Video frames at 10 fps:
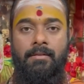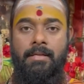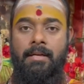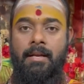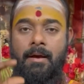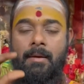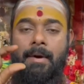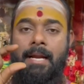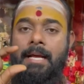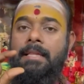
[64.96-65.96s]
చిన్న
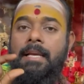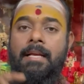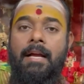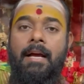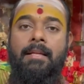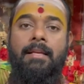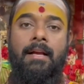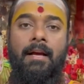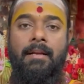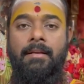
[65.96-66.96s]
మరకతి లింగానికి
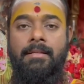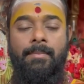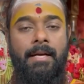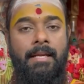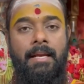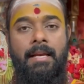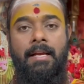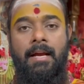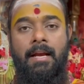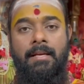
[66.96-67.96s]
కానీ
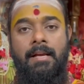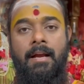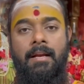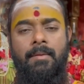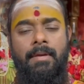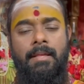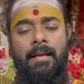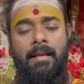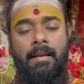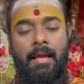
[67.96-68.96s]
స్ఫటికలింగానికి కానీ మీ
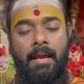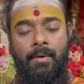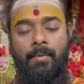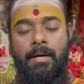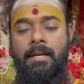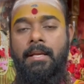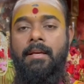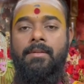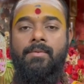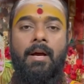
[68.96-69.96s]
దగ్గర ఎటువంటి
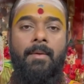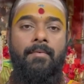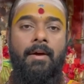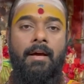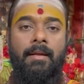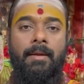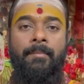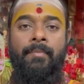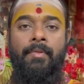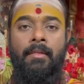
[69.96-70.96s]
స్వామివారి
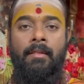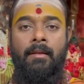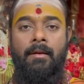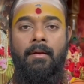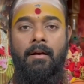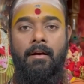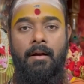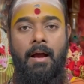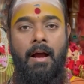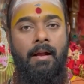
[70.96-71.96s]

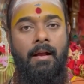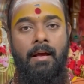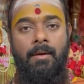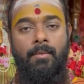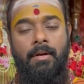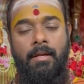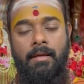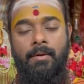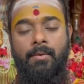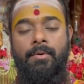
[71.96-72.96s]
ఆకారం
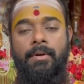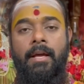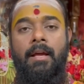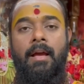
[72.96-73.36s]
ఉన్నదనుకుంటే